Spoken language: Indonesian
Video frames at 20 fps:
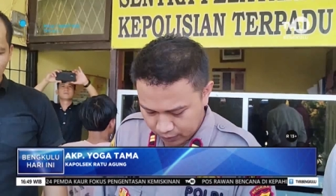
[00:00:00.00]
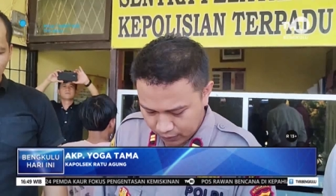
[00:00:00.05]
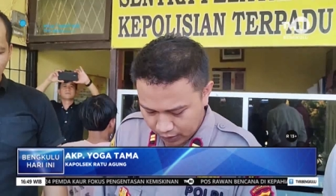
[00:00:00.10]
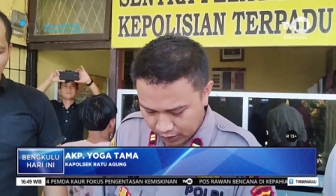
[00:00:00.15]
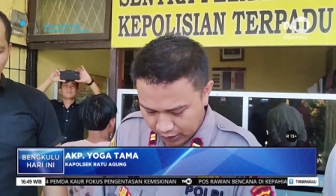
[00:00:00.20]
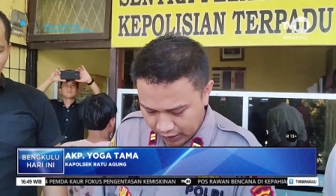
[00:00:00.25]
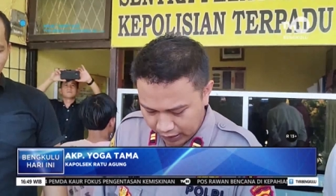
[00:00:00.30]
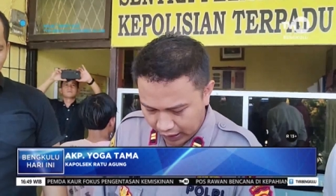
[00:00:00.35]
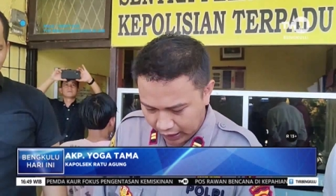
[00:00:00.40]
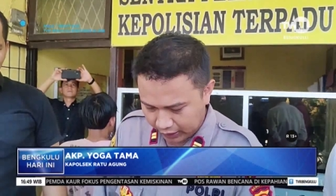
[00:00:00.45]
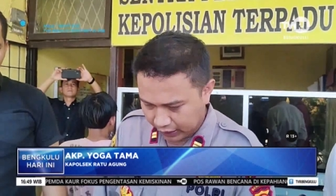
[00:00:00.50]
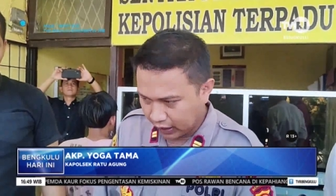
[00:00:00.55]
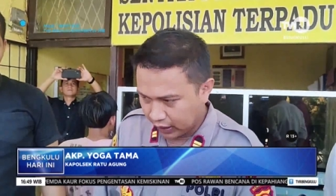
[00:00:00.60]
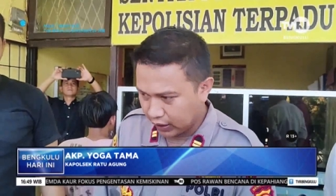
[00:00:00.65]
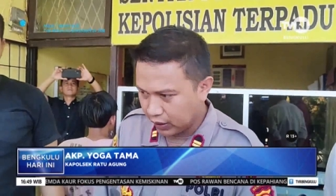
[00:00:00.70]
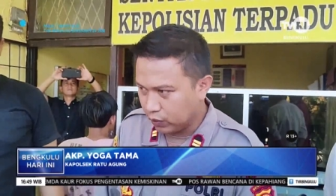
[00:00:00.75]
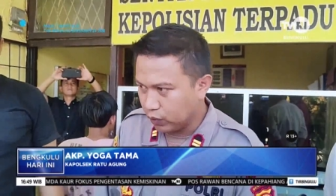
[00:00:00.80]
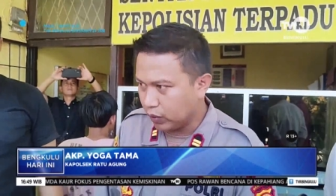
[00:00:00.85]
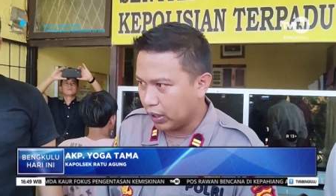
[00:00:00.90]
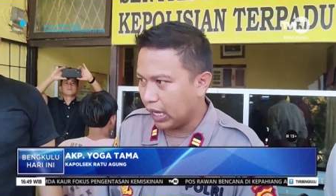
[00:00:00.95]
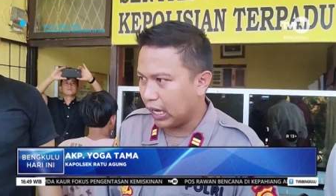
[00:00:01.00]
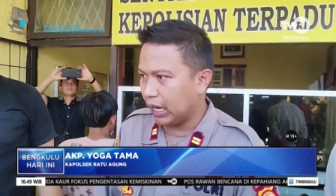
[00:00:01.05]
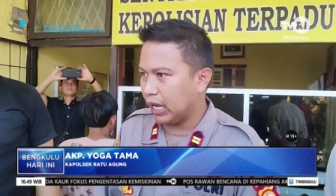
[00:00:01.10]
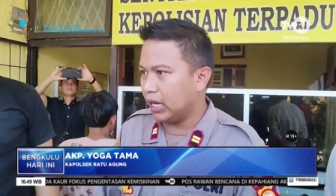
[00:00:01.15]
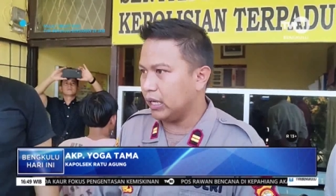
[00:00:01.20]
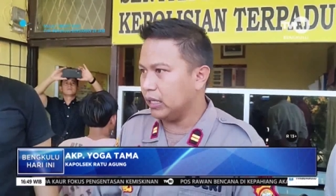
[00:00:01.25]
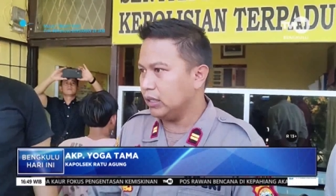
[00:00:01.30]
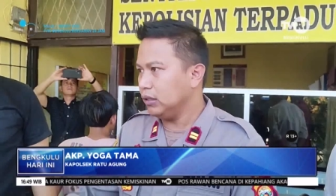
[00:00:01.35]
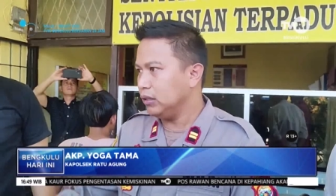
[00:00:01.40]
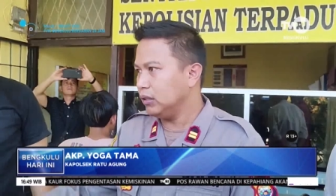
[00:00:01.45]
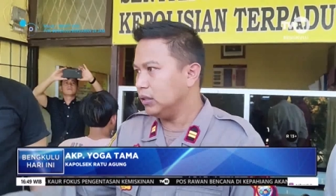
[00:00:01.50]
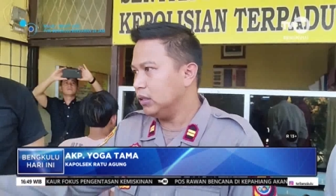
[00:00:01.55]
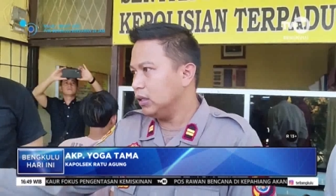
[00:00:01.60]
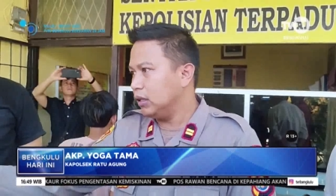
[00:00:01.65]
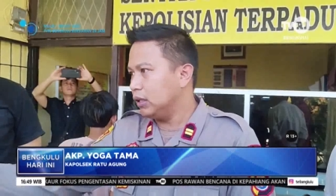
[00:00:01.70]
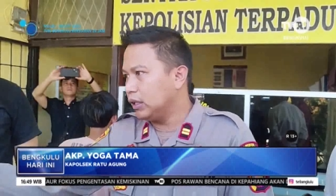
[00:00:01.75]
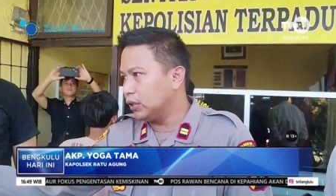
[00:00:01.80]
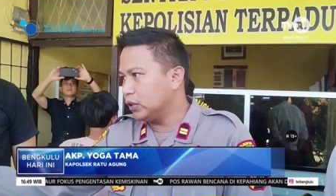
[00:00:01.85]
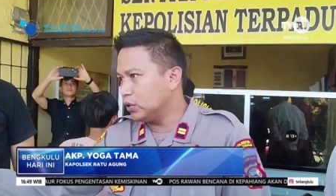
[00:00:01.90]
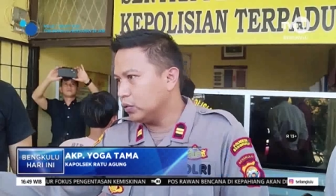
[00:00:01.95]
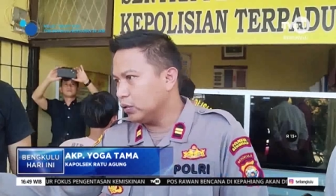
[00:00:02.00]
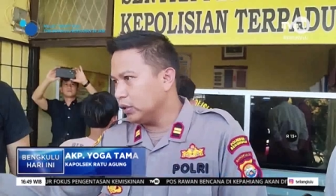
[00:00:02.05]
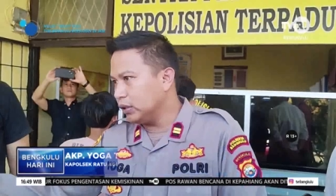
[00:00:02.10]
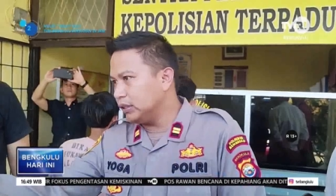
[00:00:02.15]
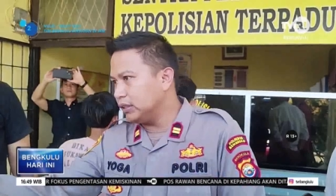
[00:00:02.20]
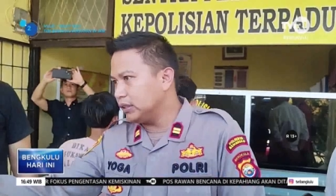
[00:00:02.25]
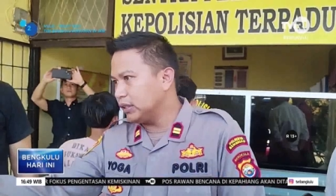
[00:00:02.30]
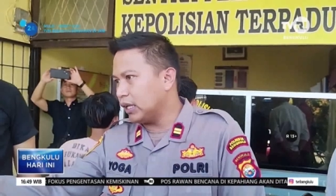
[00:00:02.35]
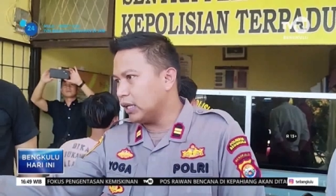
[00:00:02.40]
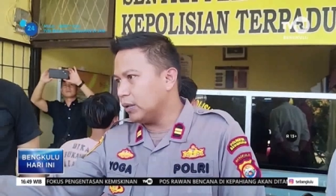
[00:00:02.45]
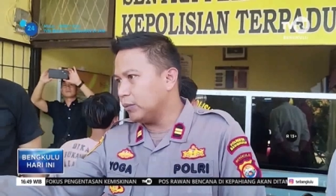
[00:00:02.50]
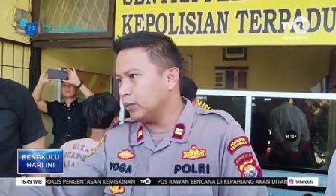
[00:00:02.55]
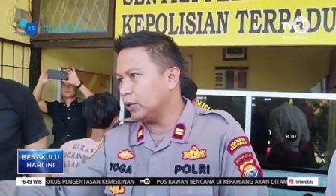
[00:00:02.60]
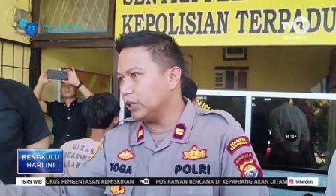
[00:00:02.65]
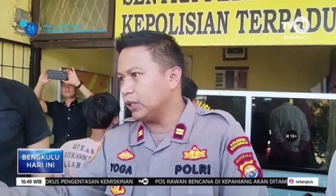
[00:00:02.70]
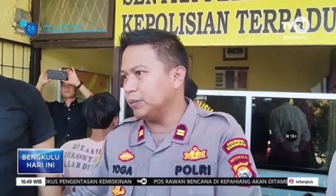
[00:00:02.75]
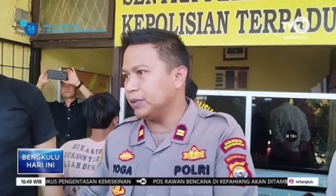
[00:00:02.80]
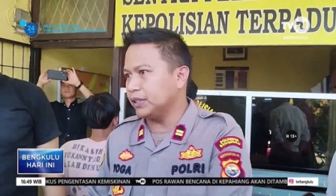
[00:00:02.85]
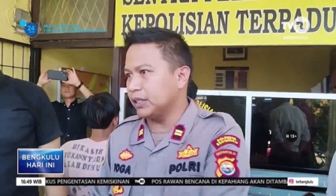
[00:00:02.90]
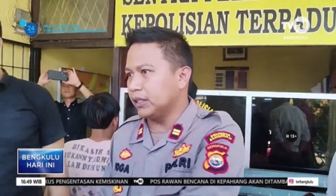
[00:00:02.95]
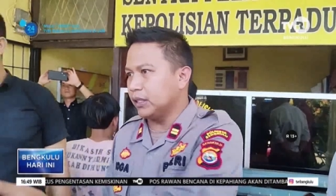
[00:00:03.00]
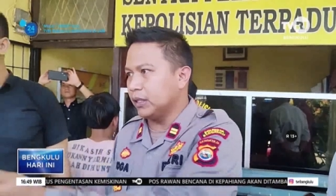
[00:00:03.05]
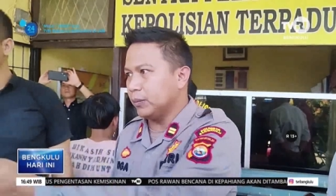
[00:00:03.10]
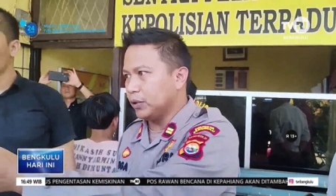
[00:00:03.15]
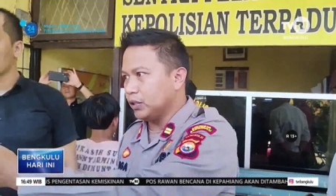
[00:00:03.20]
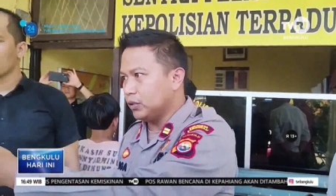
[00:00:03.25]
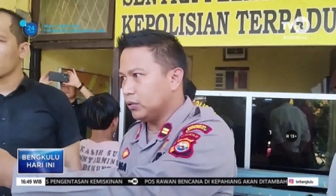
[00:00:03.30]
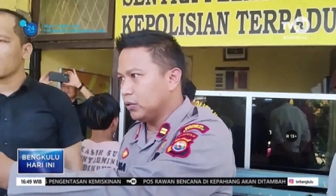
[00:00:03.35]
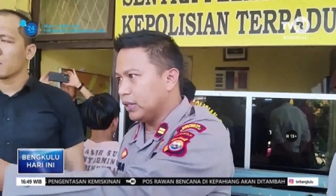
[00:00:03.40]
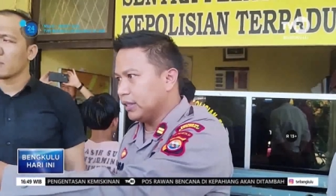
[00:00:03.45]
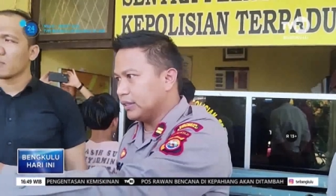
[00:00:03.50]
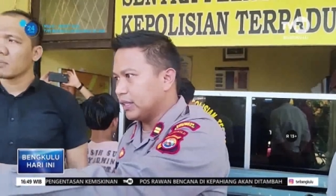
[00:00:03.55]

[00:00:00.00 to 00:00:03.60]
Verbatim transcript: ini alat yang digunakan itu di sana mungkin bisa diliput juga